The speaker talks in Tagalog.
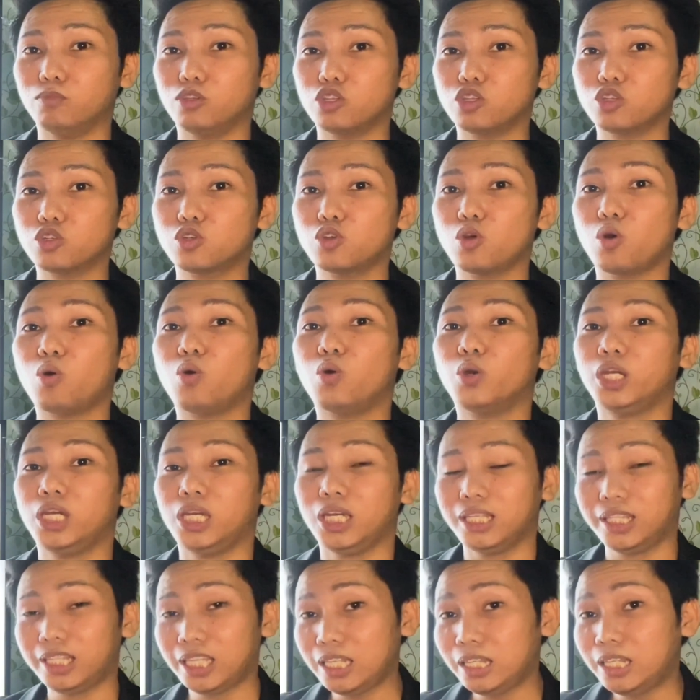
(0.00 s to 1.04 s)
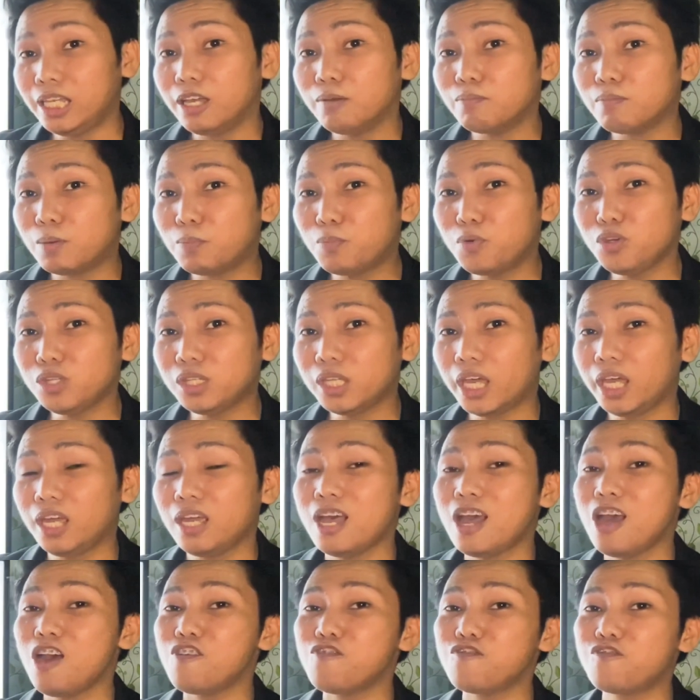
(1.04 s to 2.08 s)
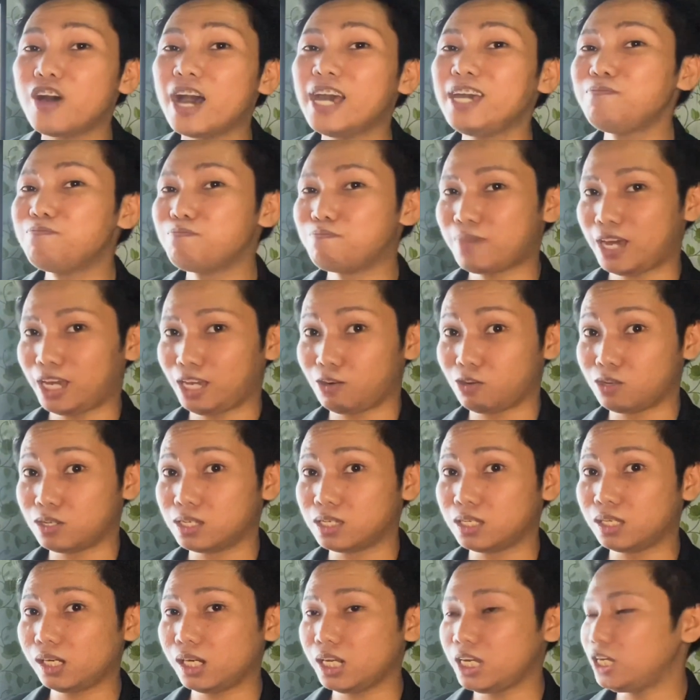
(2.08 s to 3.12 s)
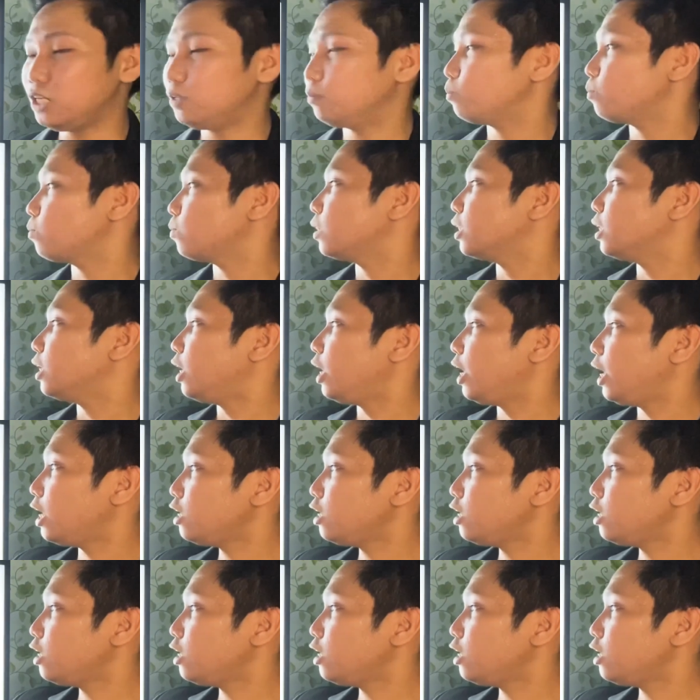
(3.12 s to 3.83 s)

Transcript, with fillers: So, kung iintinding mabuti, 5 minus 3.